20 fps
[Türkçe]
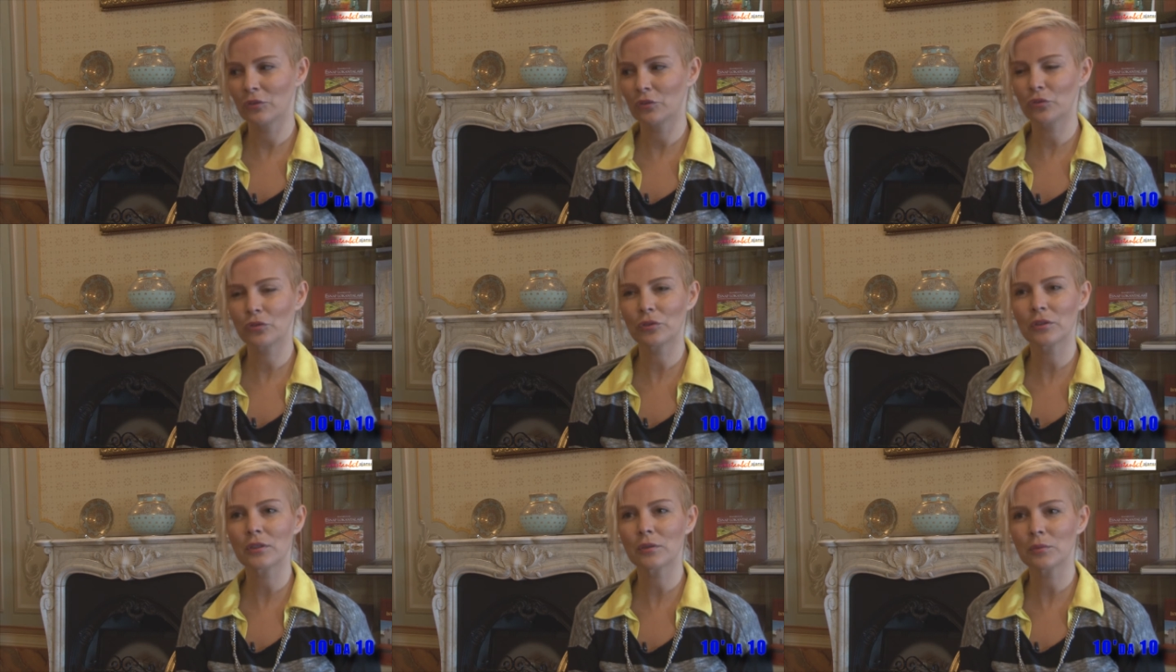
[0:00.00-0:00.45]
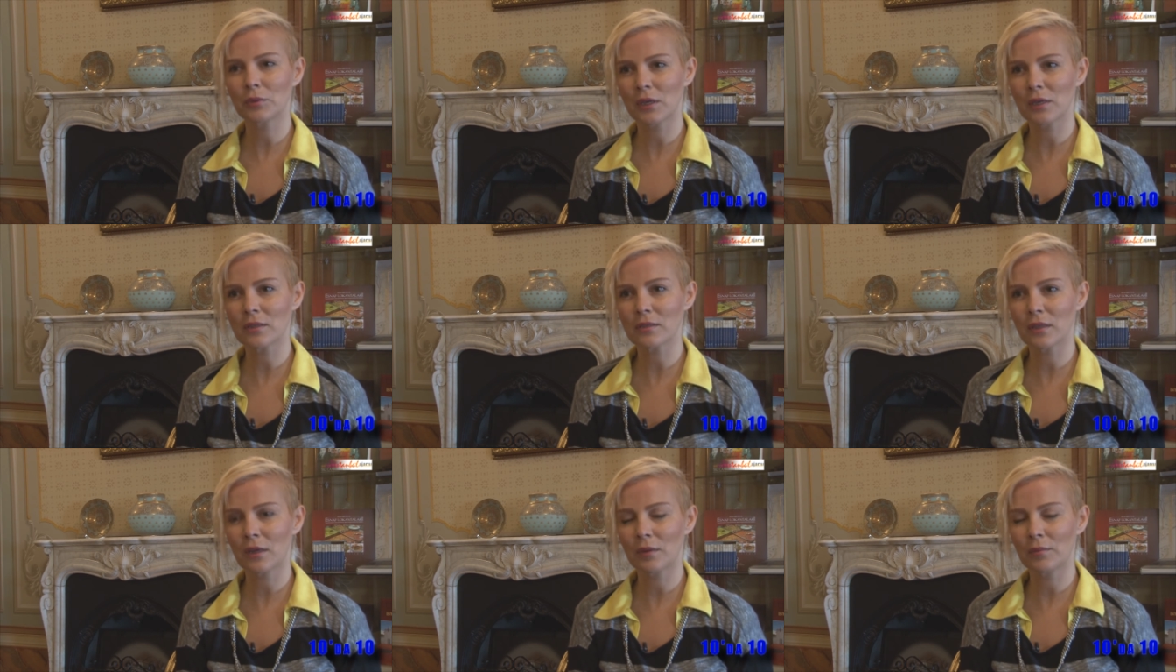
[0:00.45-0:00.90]
çocukları
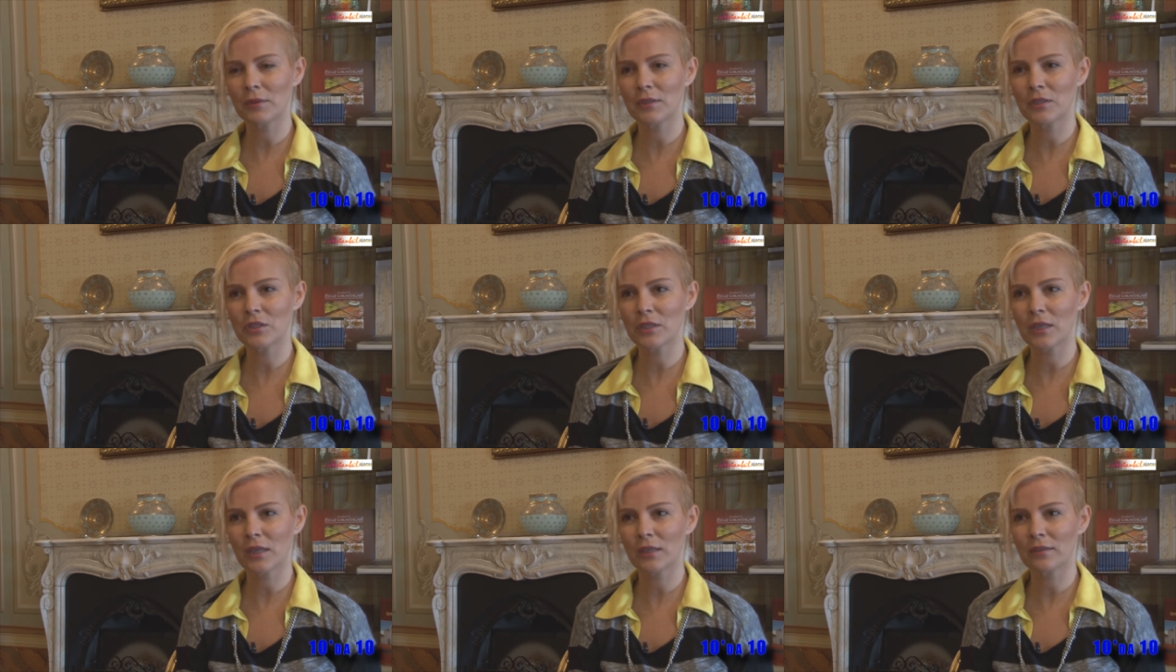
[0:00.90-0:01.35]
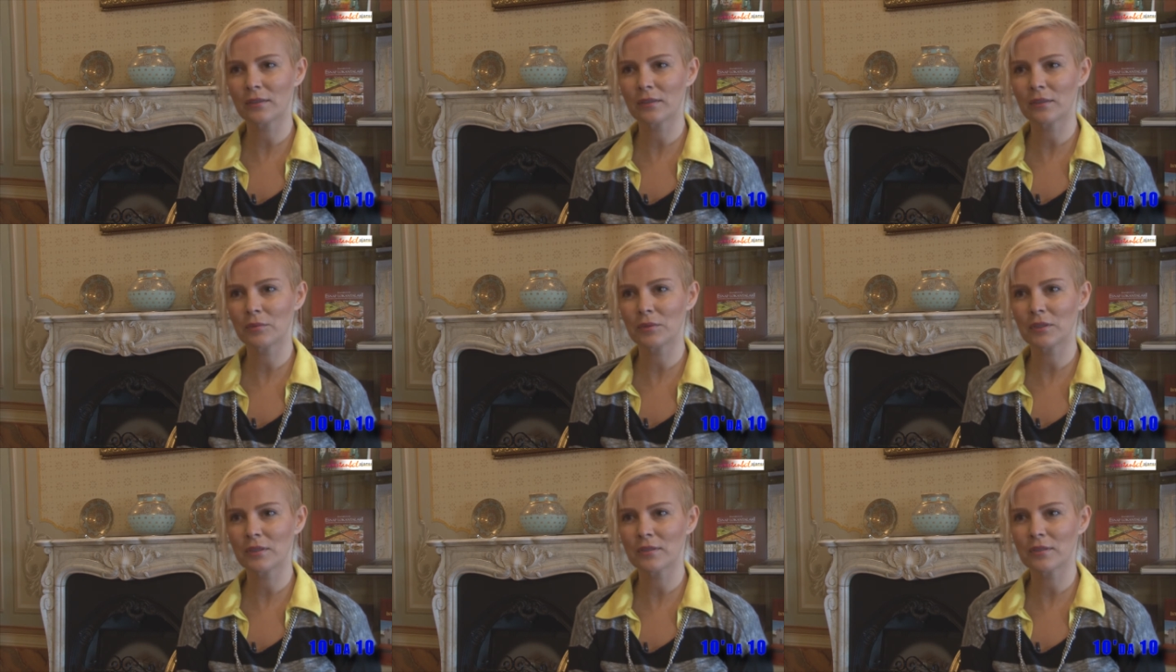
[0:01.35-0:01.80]
biraz daha
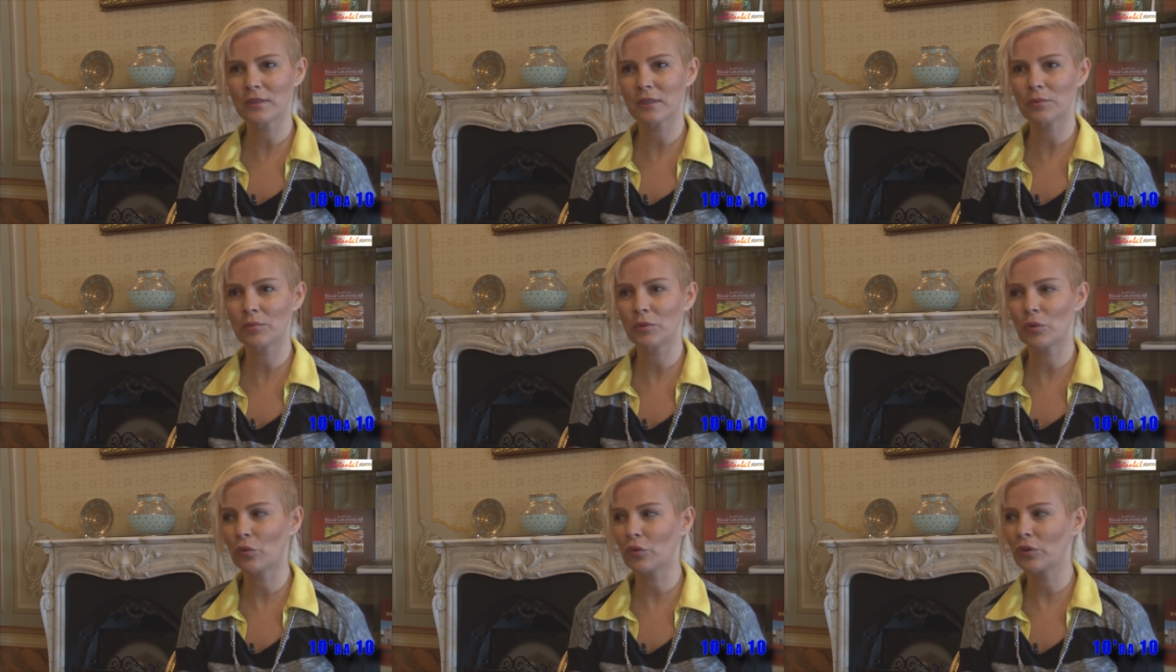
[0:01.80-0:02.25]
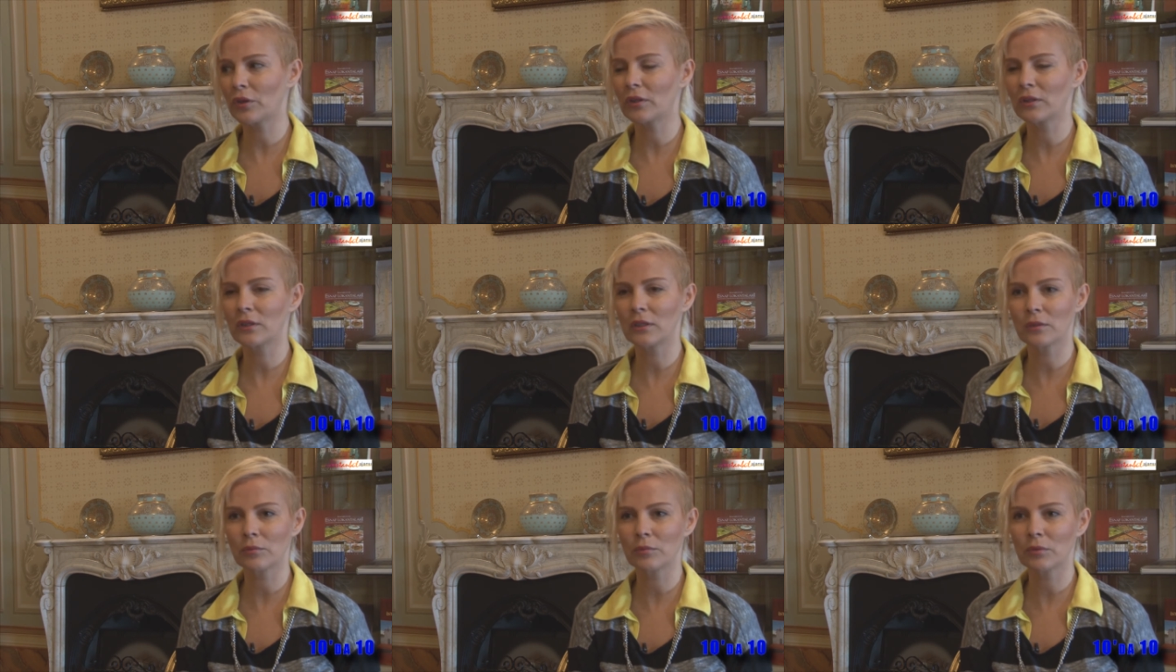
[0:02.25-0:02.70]
bilinçlendirebilirsek bir 10
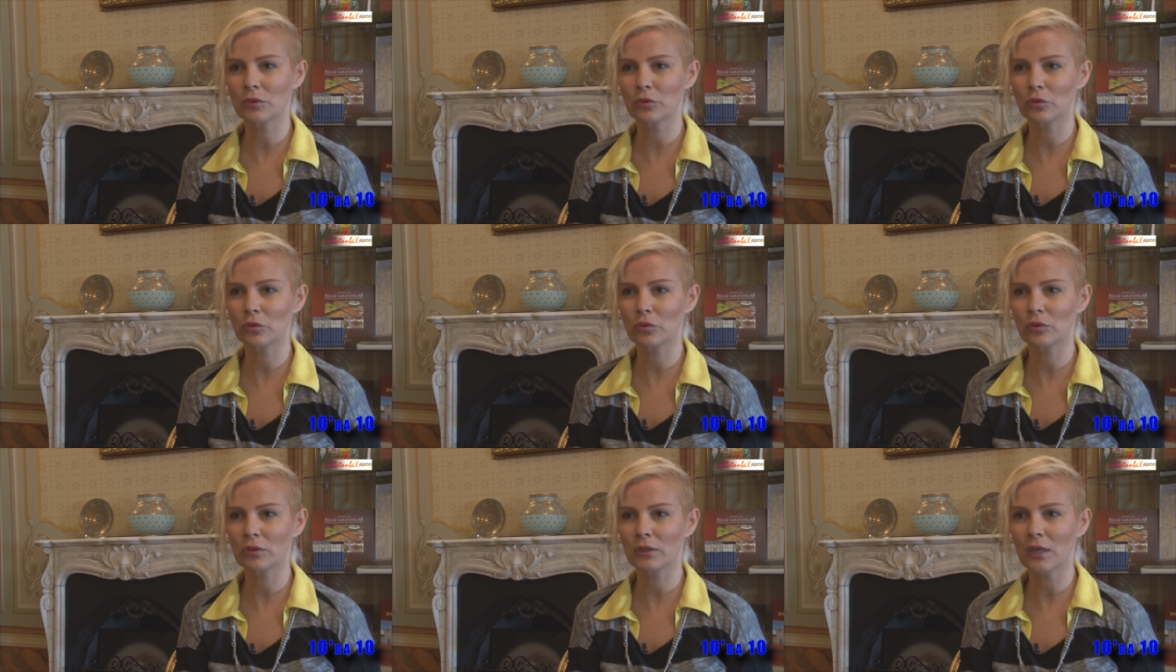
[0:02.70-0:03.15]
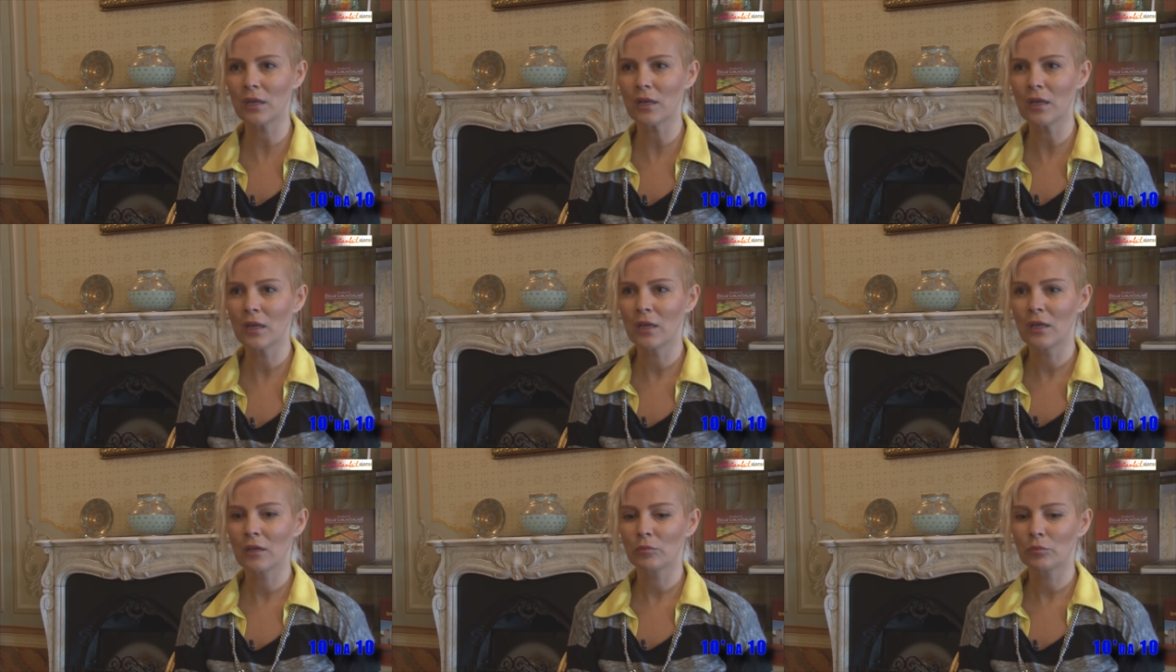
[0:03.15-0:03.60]
yıl, 20 yıl sonra
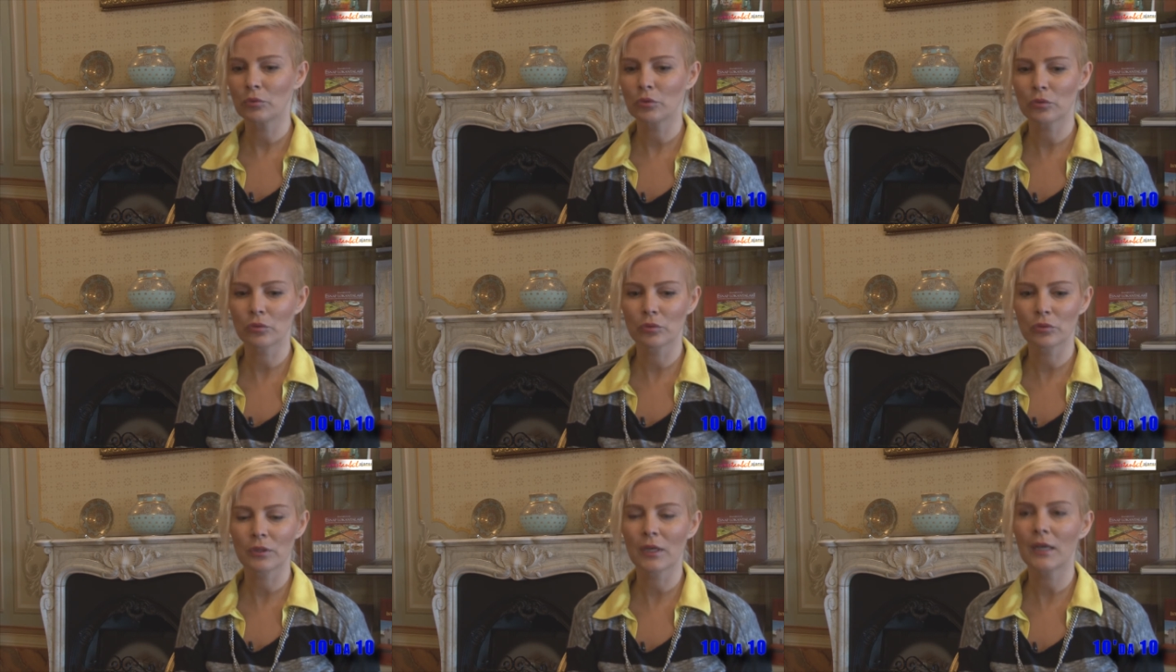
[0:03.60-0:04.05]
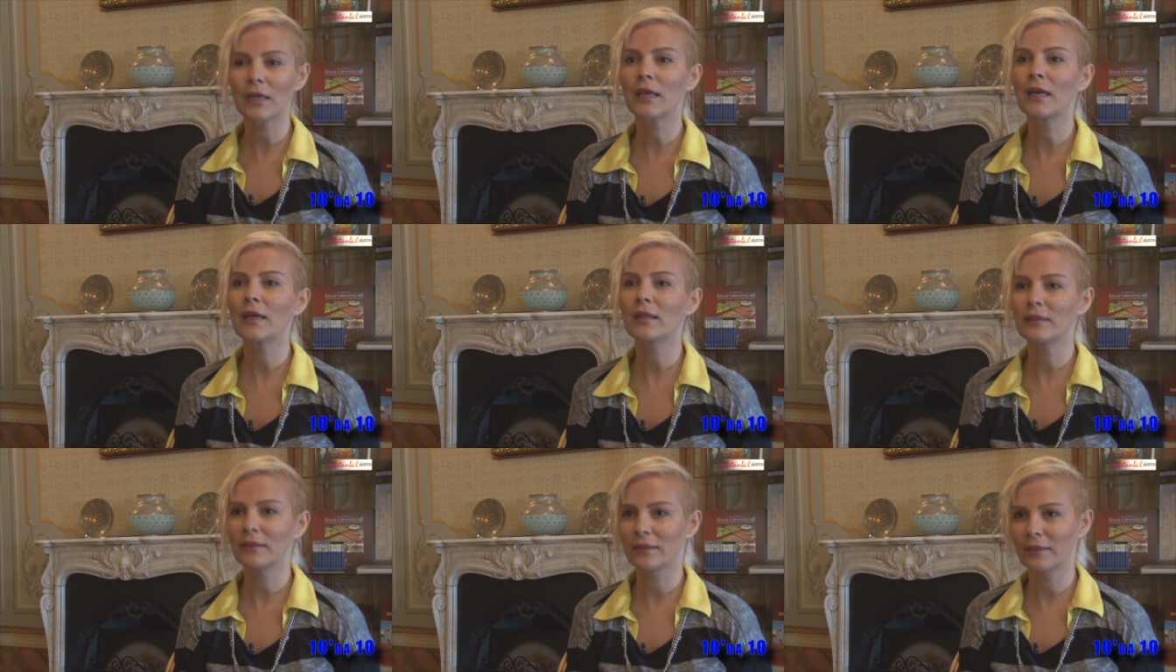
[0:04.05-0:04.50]
bu sorunlar
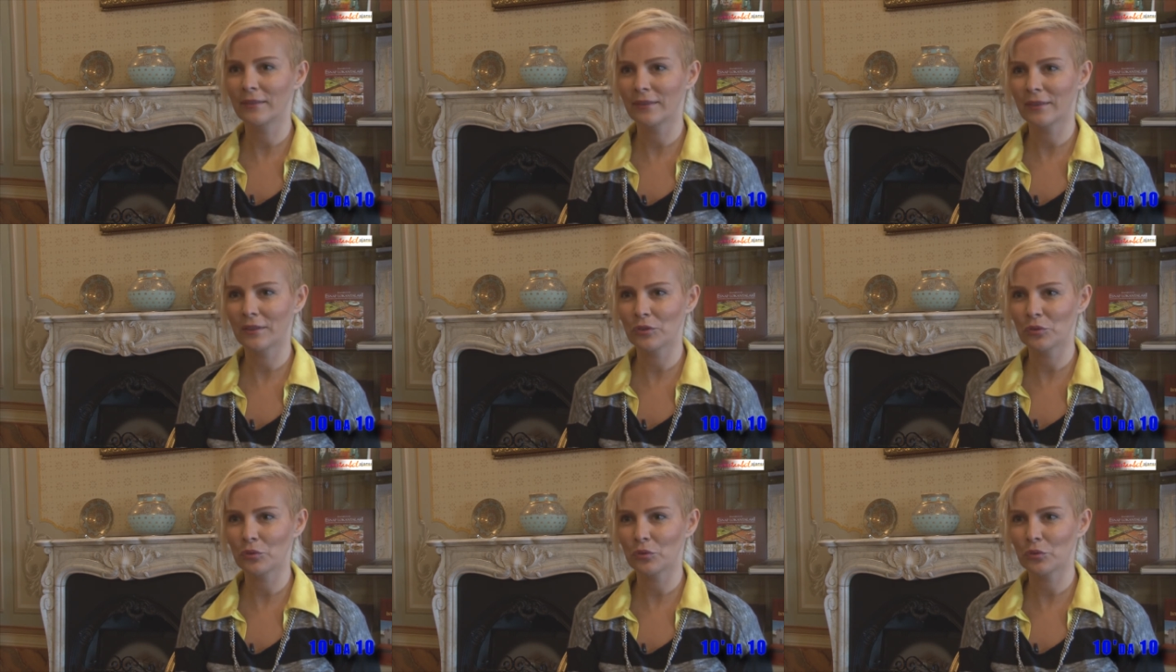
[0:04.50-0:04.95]
kendiliğinden